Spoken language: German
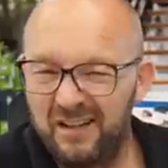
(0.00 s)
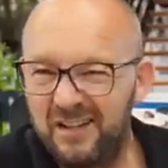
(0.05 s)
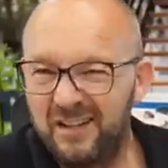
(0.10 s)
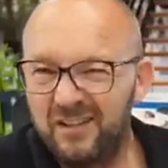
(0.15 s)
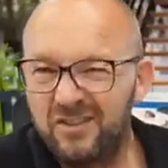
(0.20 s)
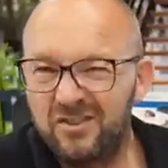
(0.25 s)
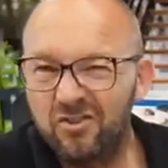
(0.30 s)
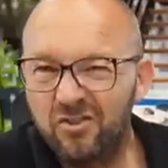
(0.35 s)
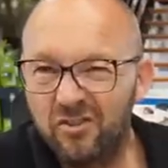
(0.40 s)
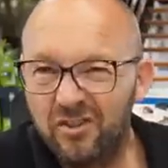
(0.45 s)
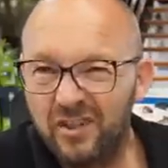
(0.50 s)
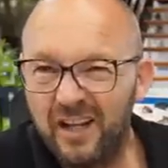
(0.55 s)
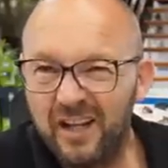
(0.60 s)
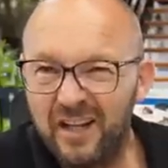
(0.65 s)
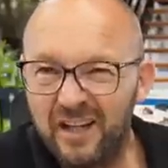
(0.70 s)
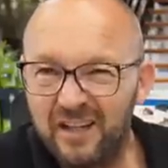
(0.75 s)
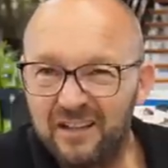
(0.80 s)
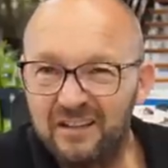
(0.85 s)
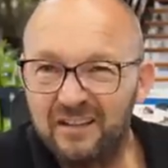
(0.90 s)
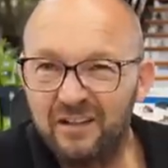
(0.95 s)
ist schon
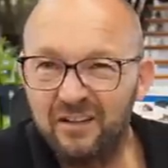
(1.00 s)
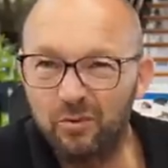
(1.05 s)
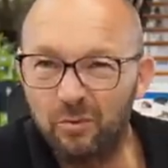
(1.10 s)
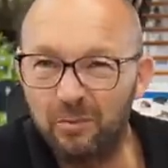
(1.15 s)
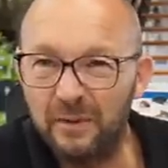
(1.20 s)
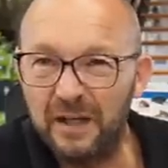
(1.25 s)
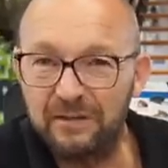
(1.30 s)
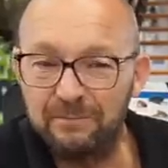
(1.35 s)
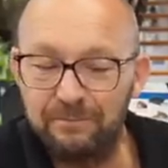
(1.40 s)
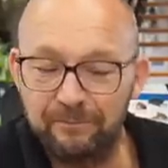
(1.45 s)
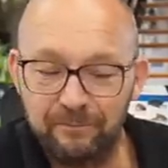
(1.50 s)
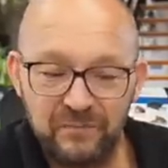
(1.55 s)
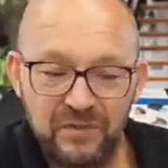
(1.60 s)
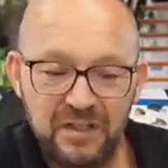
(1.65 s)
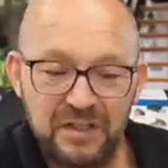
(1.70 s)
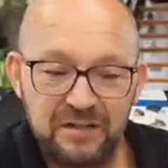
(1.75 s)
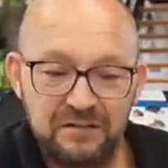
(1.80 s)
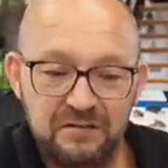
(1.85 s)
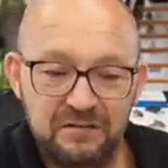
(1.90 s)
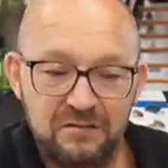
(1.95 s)
echt eine Nummer.
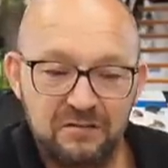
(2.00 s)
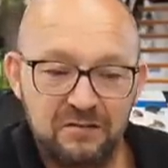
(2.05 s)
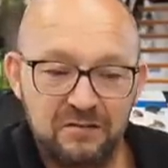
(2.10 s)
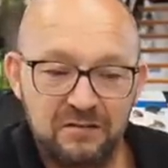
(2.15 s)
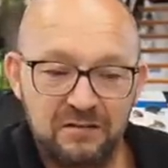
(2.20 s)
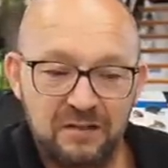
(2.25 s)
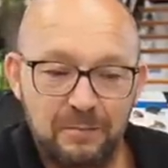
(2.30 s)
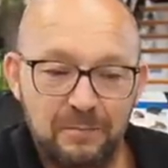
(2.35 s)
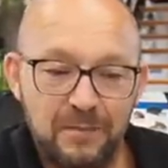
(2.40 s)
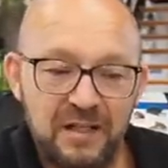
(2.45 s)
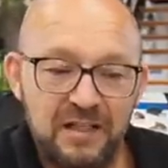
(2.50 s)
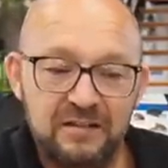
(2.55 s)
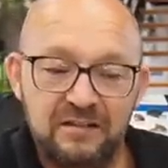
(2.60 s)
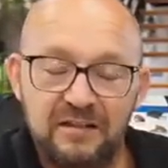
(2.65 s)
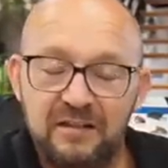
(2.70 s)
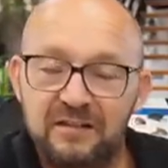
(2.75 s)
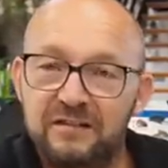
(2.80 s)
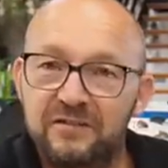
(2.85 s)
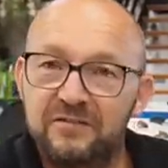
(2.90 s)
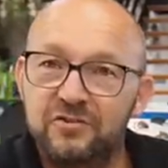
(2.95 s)
Also da macht
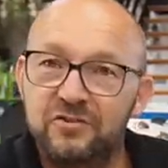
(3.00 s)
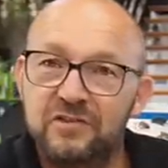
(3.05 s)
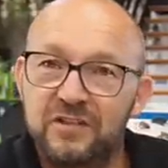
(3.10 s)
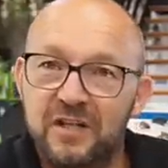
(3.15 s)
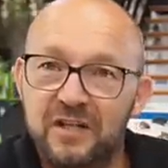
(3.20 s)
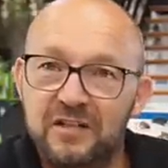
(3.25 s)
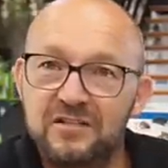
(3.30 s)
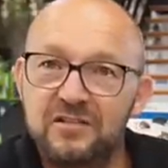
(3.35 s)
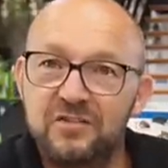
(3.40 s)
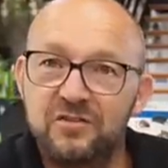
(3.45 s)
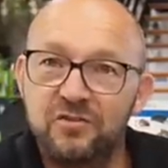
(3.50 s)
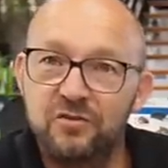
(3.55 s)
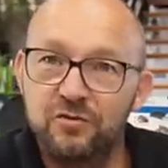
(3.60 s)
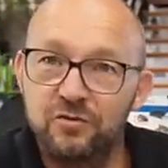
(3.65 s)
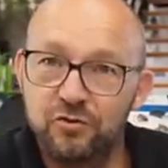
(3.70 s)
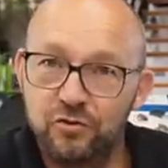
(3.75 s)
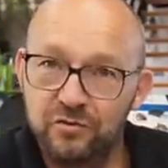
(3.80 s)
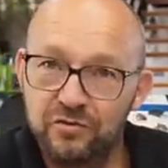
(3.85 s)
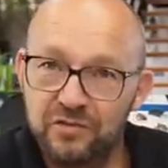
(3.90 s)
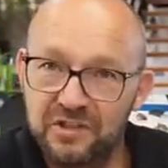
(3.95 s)
dann das Ganze
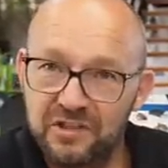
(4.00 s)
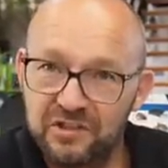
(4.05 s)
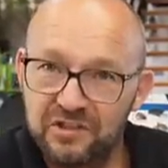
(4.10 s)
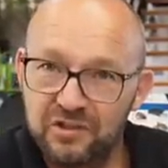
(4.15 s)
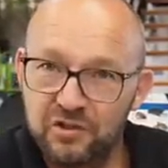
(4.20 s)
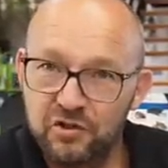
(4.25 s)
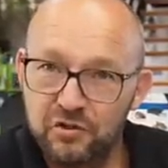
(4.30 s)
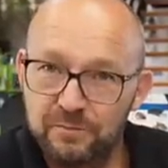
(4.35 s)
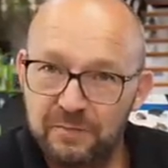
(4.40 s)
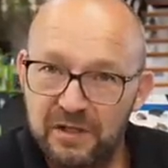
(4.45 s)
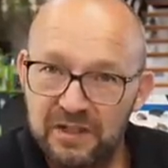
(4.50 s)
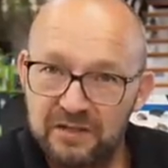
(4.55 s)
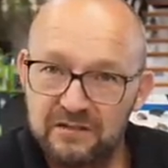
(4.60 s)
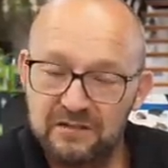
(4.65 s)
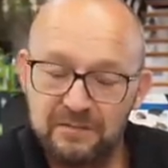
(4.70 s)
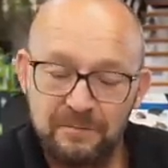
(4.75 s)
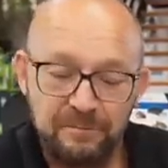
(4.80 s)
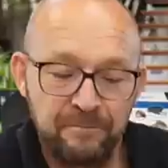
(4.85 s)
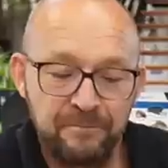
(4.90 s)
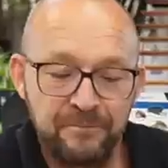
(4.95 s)
schon richtig
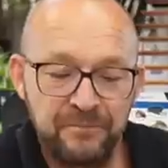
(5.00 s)
Spaß.